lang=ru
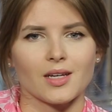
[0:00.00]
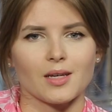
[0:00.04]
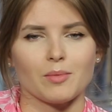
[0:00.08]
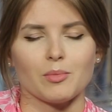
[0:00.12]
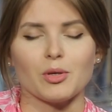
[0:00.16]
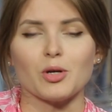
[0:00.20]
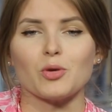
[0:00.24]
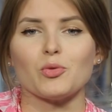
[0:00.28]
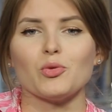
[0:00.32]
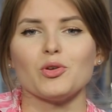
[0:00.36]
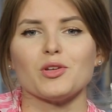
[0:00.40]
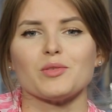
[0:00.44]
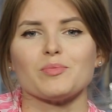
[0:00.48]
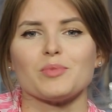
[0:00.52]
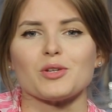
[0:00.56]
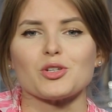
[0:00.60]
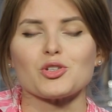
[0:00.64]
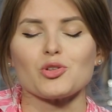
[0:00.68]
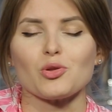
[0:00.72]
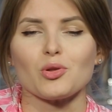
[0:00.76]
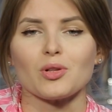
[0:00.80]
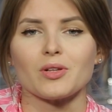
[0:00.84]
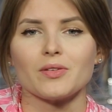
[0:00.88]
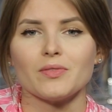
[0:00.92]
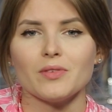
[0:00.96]
Микулин
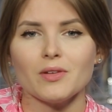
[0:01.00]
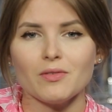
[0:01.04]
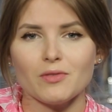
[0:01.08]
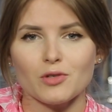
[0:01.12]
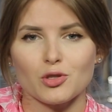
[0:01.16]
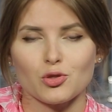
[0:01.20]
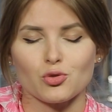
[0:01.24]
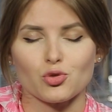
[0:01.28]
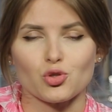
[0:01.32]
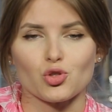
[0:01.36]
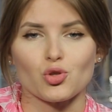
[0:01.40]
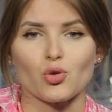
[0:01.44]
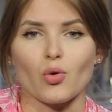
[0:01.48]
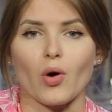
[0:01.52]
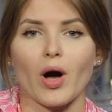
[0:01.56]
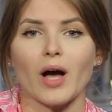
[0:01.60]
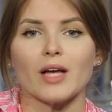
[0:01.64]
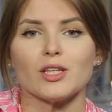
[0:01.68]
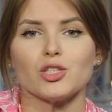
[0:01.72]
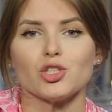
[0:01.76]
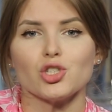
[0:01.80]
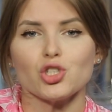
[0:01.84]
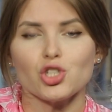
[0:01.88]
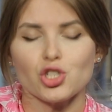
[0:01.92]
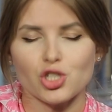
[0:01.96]
пришел к выводу, что
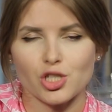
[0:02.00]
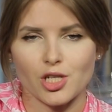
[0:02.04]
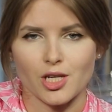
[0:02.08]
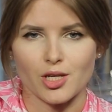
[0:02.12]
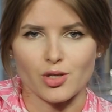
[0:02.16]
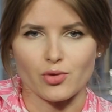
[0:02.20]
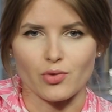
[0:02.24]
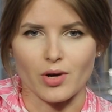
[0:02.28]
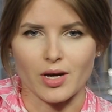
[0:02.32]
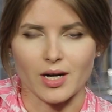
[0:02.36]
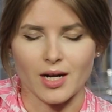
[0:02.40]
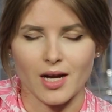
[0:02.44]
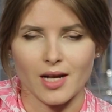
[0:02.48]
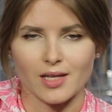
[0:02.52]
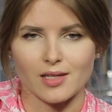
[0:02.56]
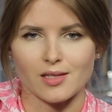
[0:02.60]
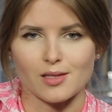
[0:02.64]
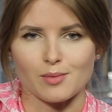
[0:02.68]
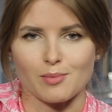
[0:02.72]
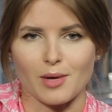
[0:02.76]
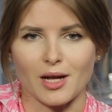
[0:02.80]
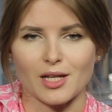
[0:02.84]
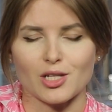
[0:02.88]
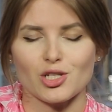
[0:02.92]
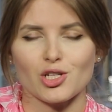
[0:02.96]
очищению
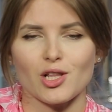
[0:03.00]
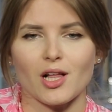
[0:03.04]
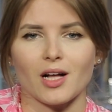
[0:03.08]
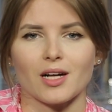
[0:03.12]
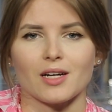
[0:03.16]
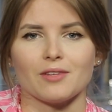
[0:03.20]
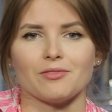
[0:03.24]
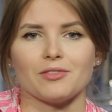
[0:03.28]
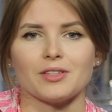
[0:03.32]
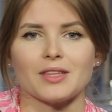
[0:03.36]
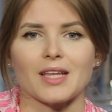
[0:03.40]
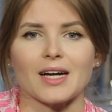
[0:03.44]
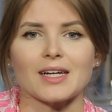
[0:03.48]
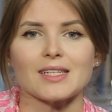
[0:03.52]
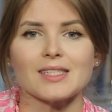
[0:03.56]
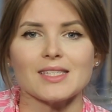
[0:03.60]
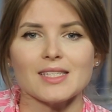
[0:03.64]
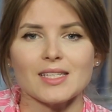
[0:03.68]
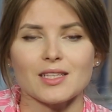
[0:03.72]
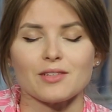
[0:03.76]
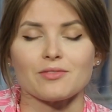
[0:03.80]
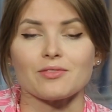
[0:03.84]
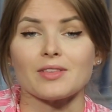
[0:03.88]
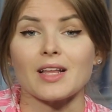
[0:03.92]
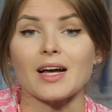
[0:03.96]
организма от шлаков и
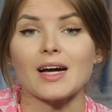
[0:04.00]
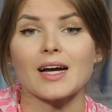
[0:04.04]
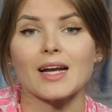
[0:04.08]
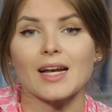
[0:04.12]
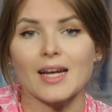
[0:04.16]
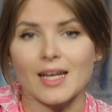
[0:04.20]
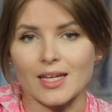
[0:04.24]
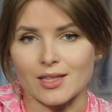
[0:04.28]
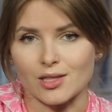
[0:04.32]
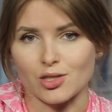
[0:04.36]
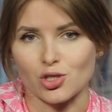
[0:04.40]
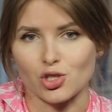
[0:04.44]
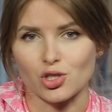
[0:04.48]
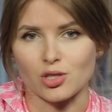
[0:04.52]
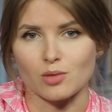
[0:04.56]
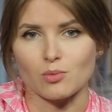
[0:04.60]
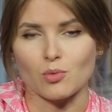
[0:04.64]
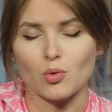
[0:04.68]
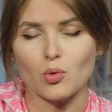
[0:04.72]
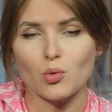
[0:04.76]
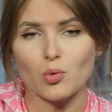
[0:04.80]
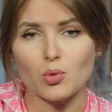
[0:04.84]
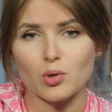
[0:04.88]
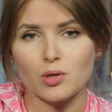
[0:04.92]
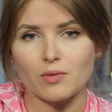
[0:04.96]
токсинов на клеточном
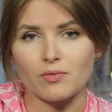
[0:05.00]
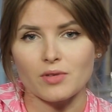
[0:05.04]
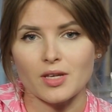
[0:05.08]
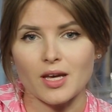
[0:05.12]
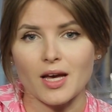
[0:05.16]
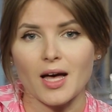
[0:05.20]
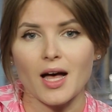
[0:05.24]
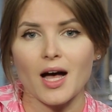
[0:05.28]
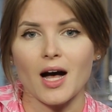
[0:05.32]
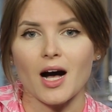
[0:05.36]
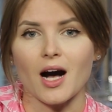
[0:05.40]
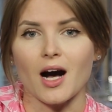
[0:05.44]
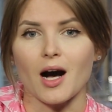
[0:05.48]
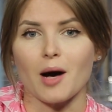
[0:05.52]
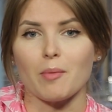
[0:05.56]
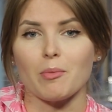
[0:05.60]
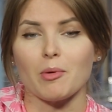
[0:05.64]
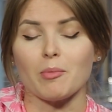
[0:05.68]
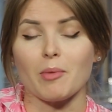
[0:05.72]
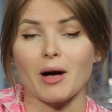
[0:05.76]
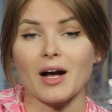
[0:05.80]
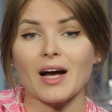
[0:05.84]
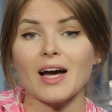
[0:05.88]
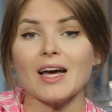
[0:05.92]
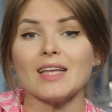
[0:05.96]
уровне а,
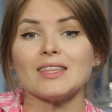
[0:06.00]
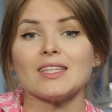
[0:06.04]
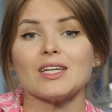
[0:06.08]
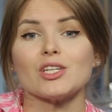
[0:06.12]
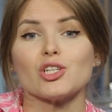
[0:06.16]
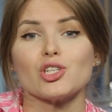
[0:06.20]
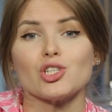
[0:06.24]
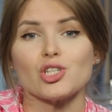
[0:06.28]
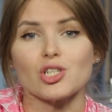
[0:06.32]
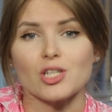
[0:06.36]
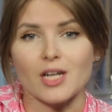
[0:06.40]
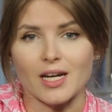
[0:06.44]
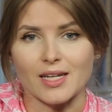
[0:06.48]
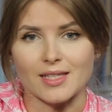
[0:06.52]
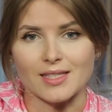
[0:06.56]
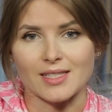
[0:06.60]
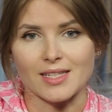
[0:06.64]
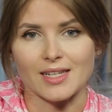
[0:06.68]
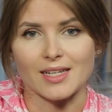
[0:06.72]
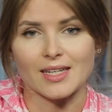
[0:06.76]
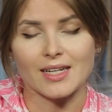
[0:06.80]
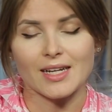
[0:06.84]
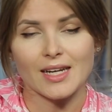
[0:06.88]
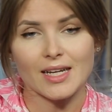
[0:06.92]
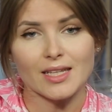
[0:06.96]
помогает
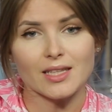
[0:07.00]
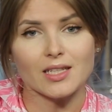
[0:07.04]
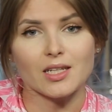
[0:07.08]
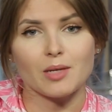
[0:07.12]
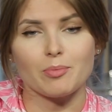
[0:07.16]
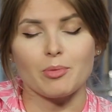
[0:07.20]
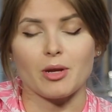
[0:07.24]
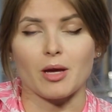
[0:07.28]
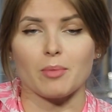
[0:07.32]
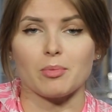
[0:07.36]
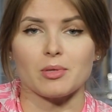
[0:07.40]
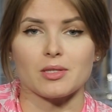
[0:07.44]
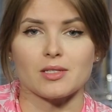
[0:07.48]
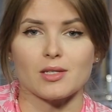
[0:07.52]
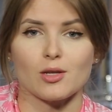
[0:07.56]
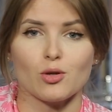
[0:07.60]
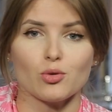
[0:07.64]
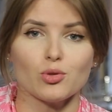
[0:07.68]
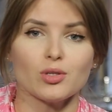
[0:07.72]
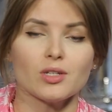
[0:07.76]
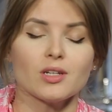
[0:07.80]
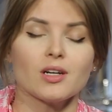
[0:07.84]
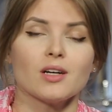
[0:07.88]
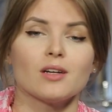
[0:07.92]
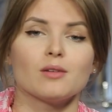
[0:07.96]
сжатие клеток при
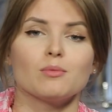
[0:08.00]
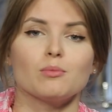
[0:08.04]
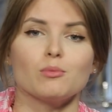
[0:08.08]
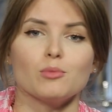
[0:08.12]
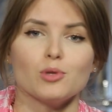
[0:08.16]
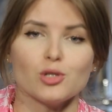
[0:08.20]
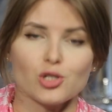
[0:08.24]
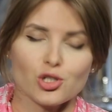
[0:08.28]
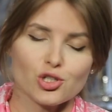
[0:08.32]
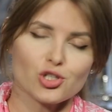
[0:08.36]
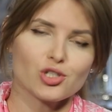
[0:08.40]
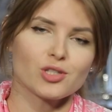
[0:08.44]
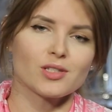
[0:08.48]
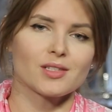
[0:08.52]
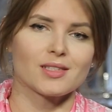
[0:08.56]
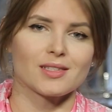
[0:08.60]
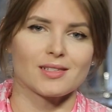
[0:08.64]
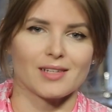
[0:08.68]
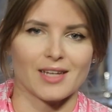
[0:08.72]
определенных мышечных